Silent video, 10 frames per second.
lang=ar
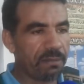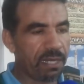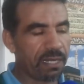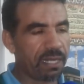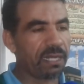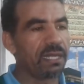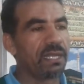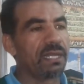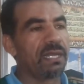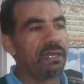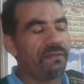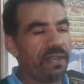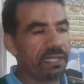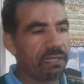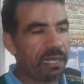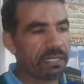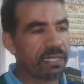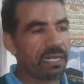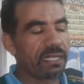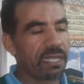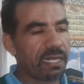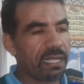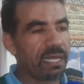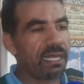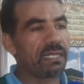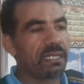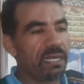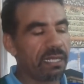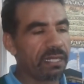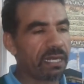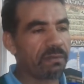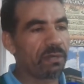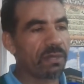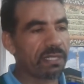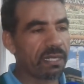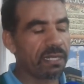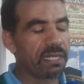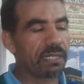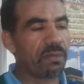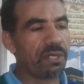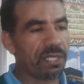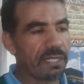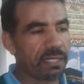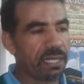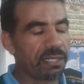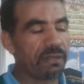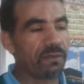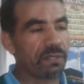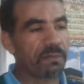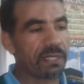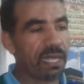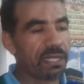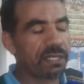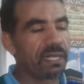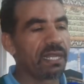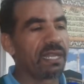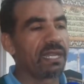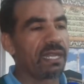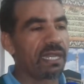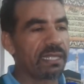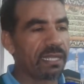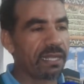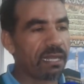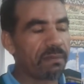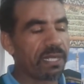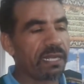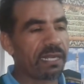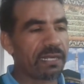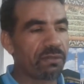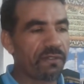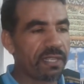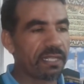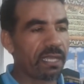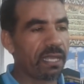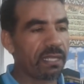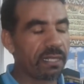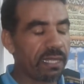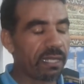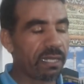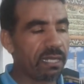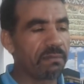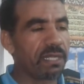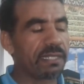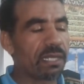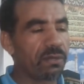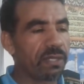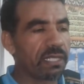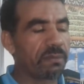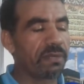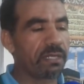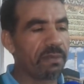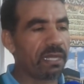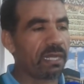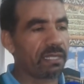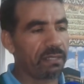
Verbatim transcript: معنا في هذه المحطه النضاليه ديال الاضراب الوطني ديال 27 12 2018 هذا الاضراب كينخرطوا فيه الصعيد ديال الاقليم ديال ترودانت بنسبه